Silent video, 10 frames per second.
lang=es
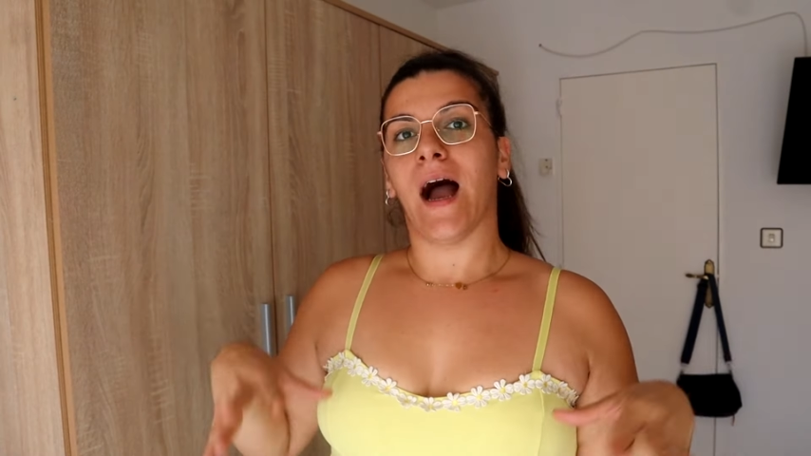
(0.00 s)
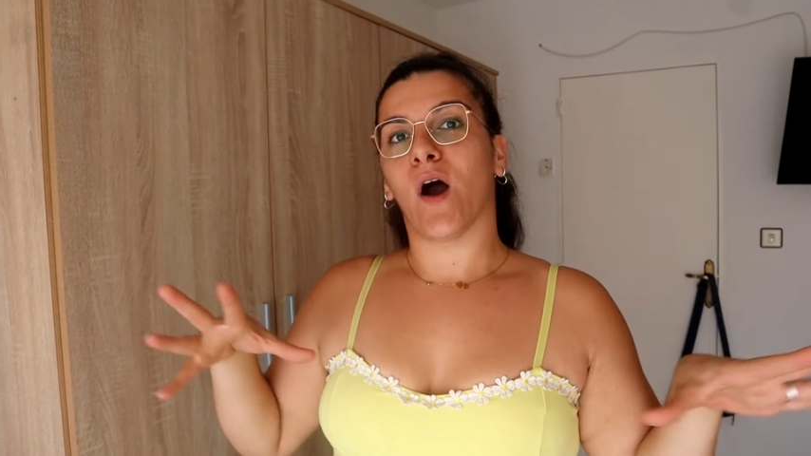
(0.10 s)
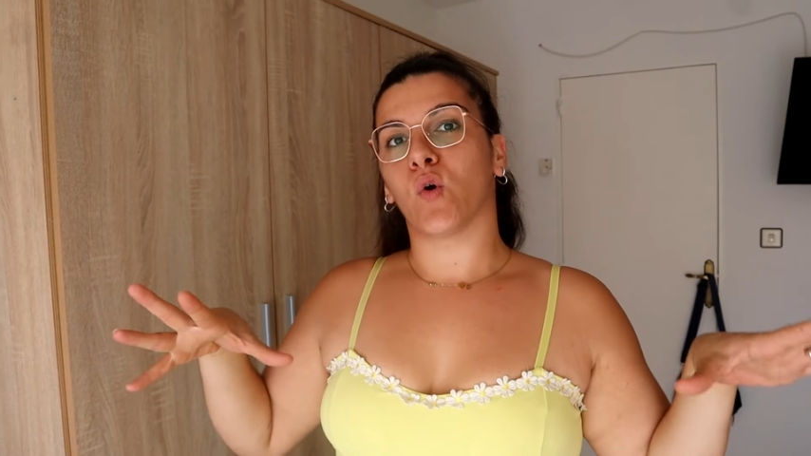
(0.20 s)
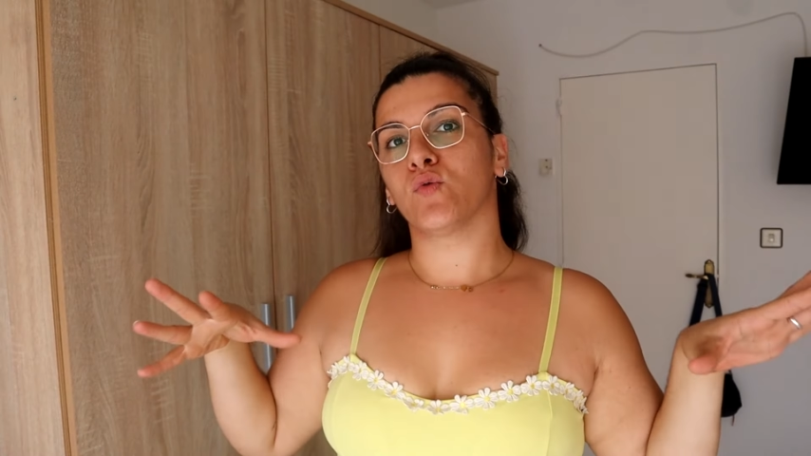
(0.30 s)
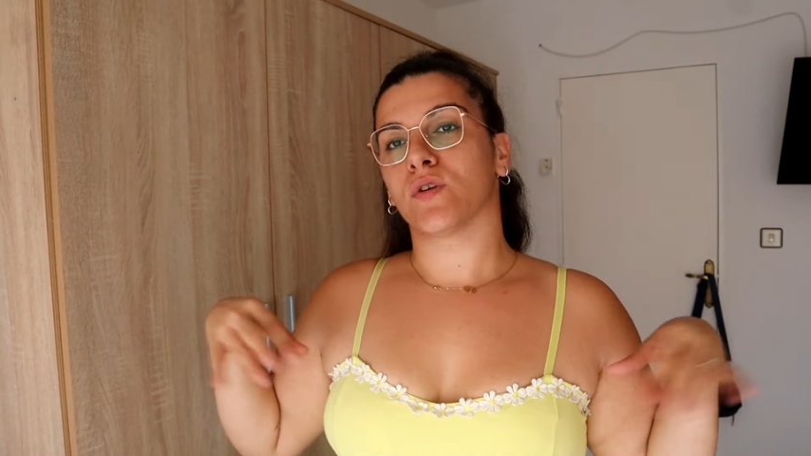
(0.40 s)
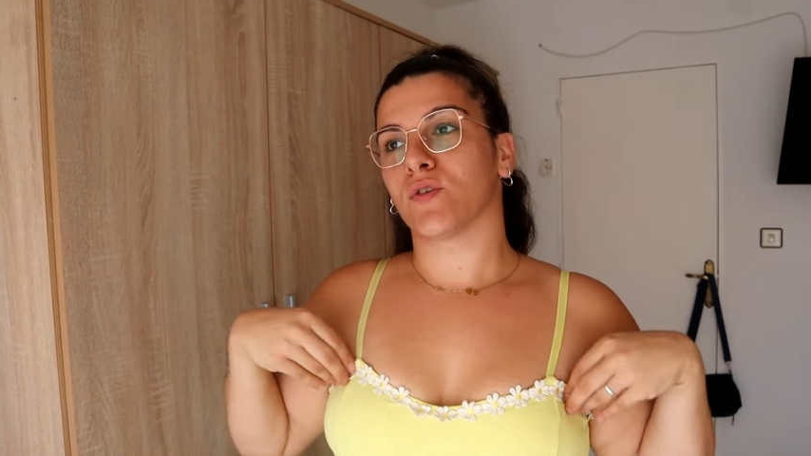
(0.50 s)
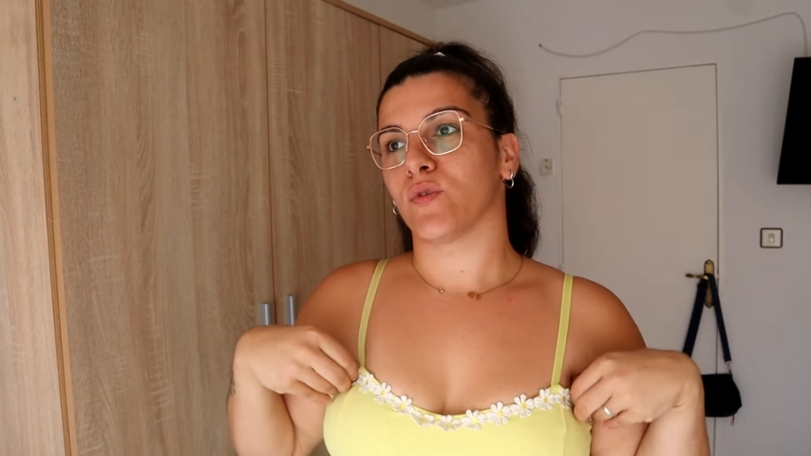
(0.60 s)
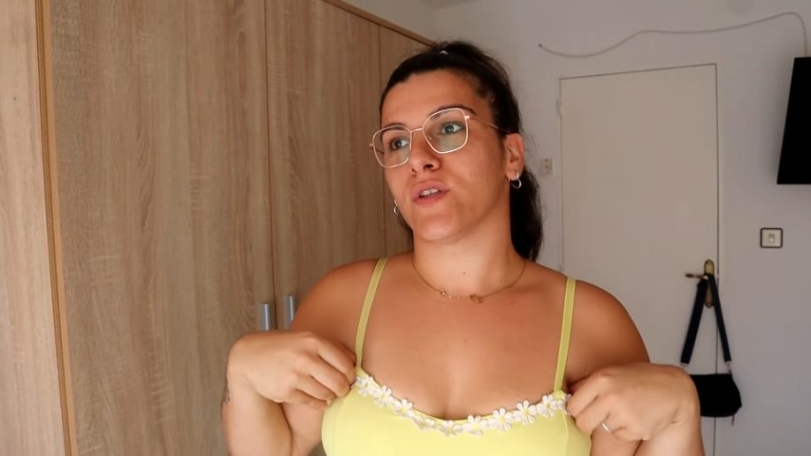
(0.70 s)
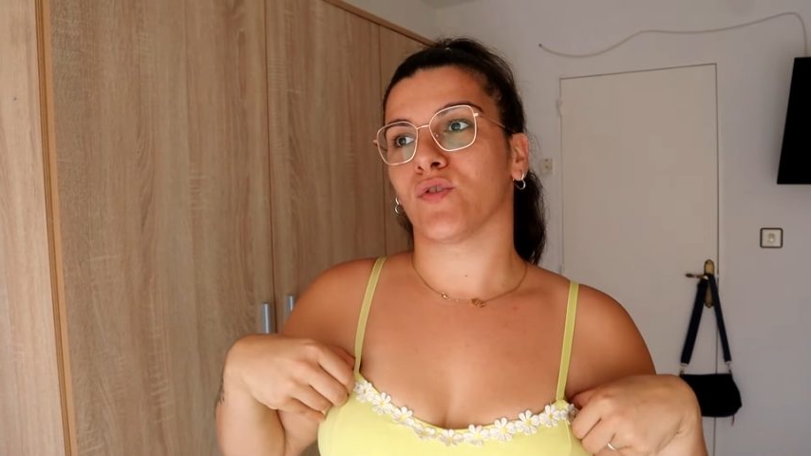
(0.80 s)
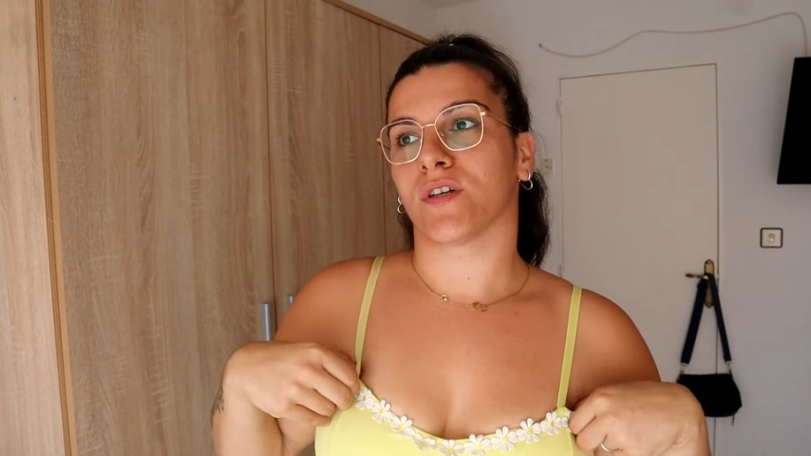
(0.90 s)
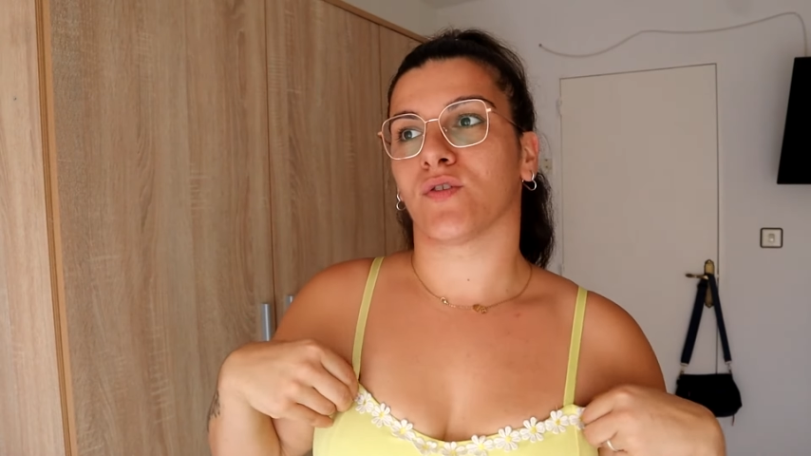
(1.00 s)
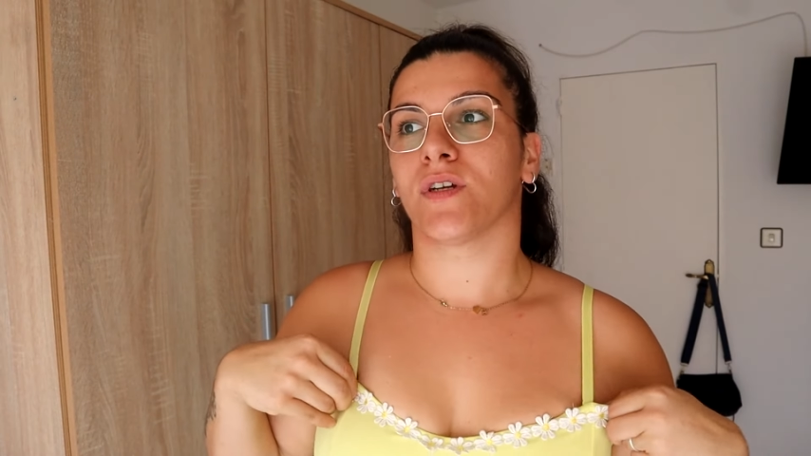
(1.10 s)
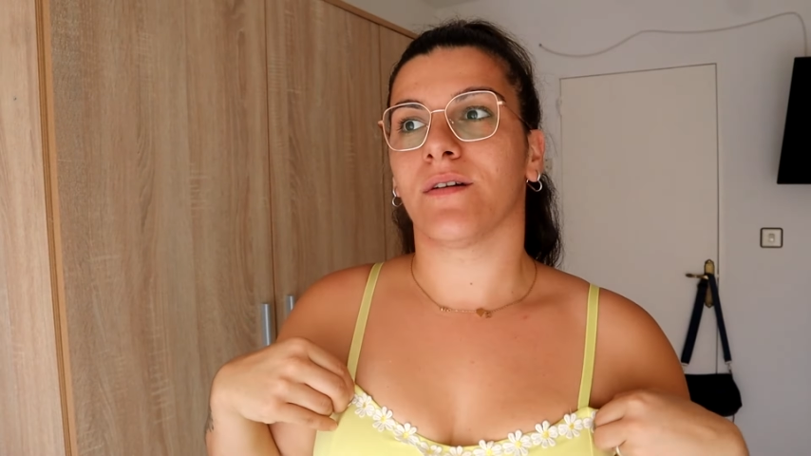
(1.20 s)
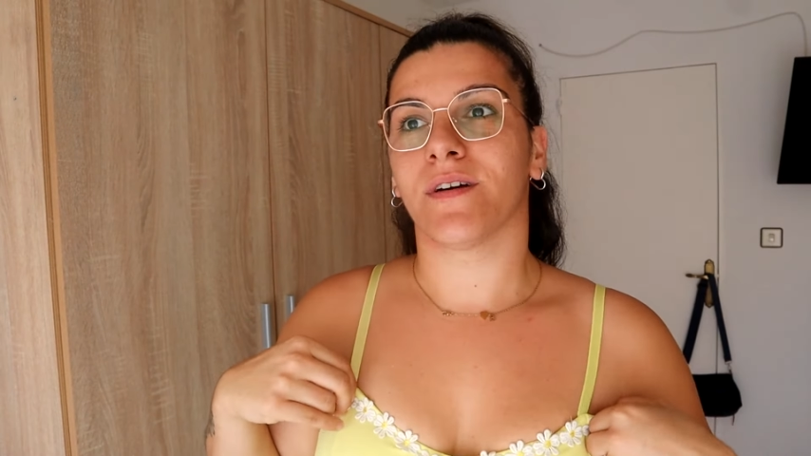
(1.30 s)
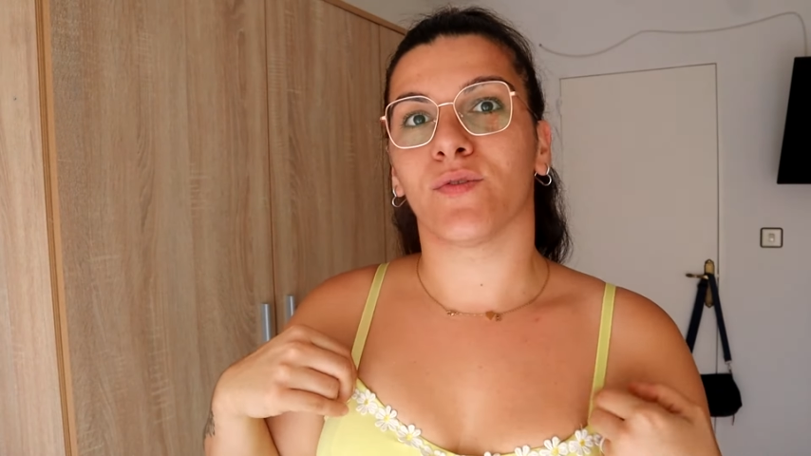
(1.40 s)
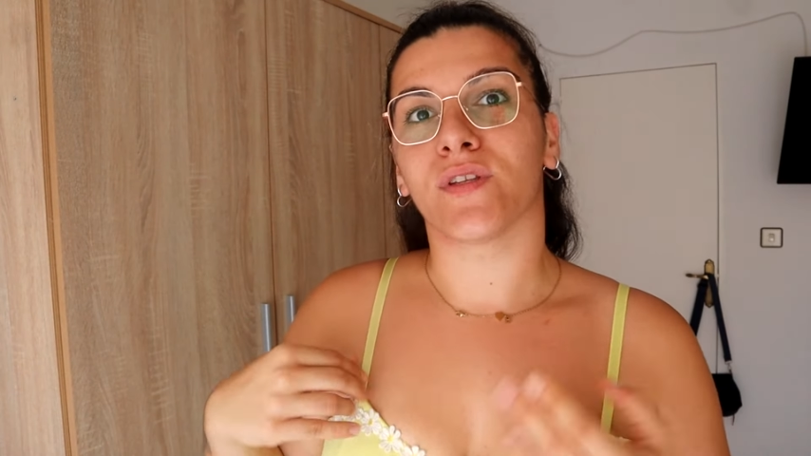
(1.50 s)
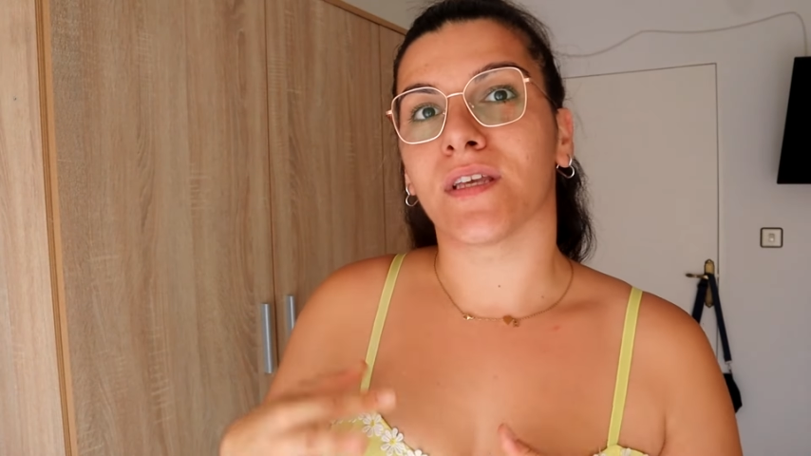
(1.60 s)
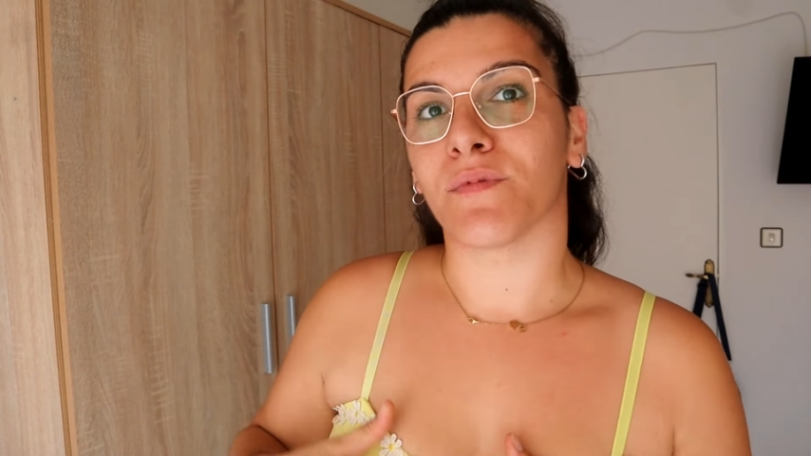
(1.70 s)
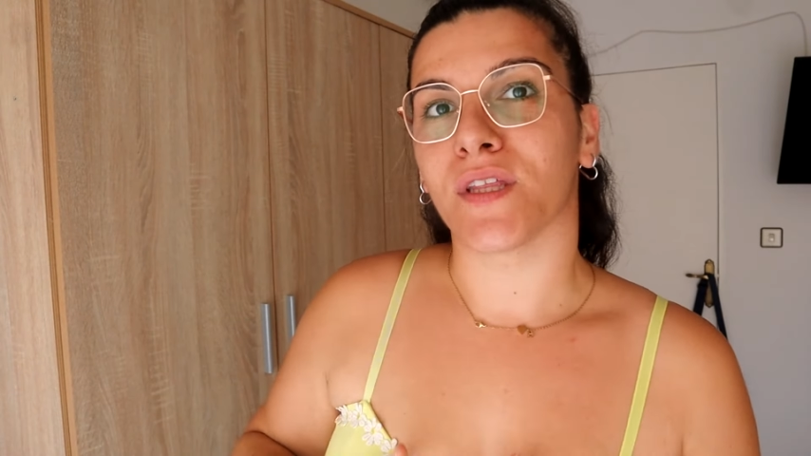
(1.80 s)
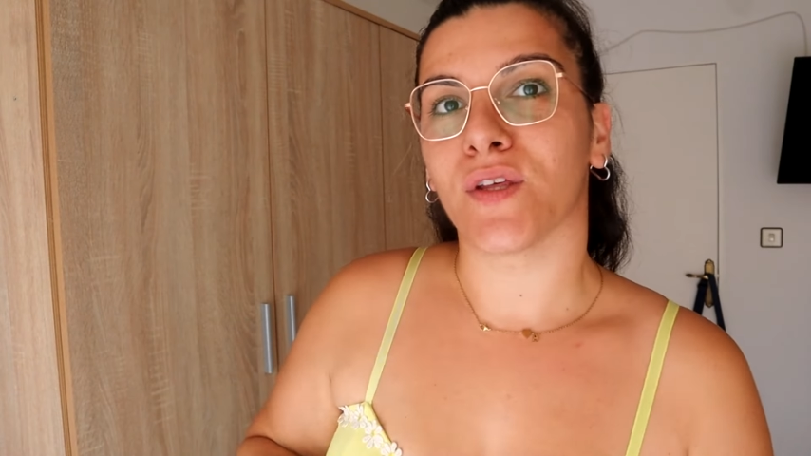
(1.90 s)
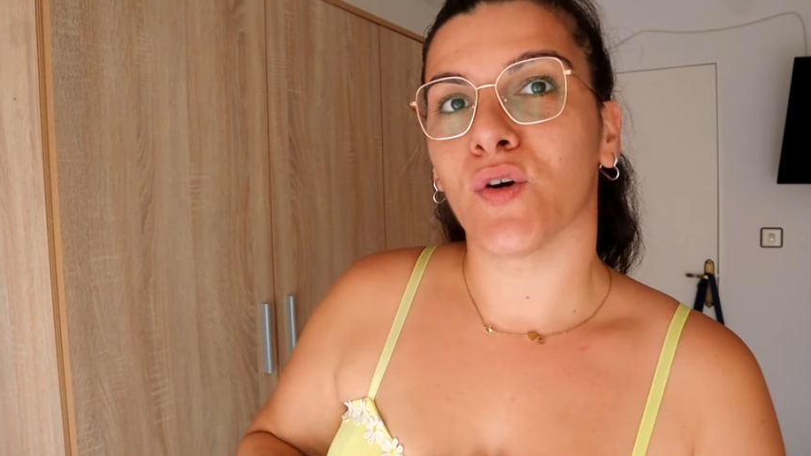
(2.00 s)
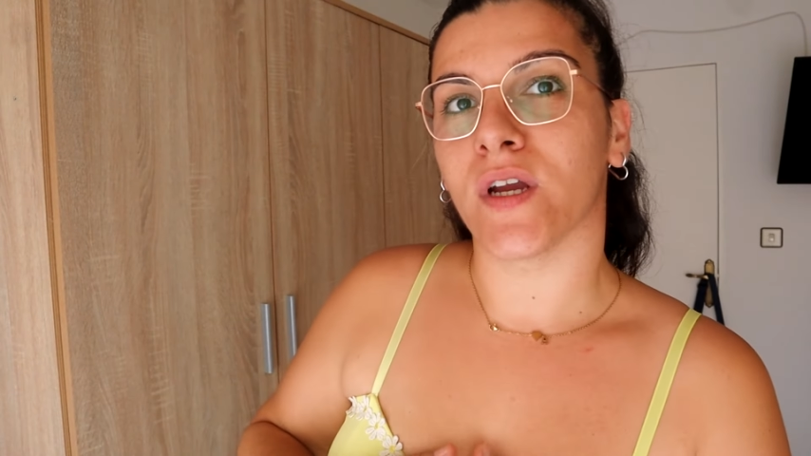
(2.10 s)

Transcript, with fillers: Ajunto a todo esto que estoy grabando este vídeo